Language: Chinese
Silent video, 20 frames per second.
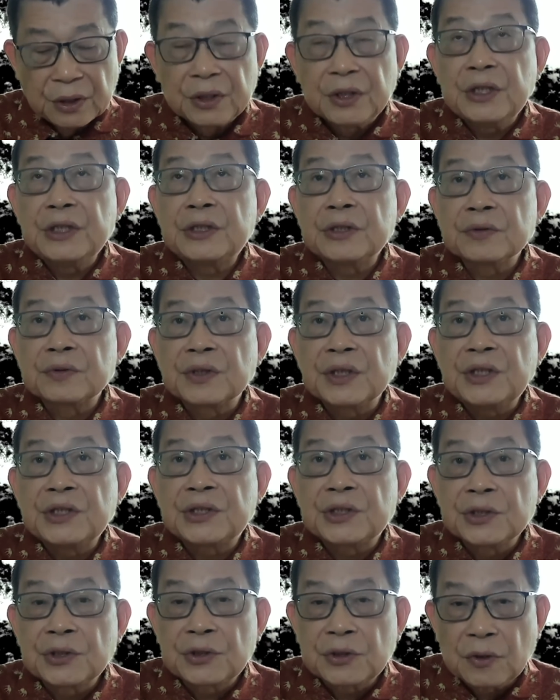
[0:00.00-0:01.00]
你就是一
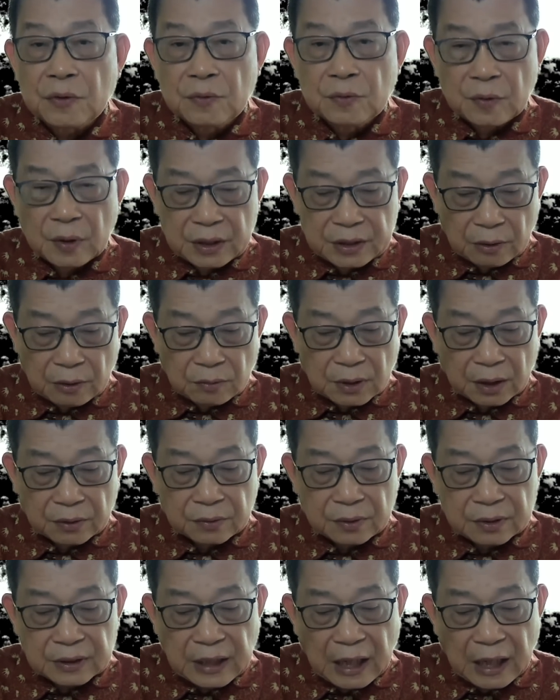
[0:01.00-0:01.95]
只中国的走狗。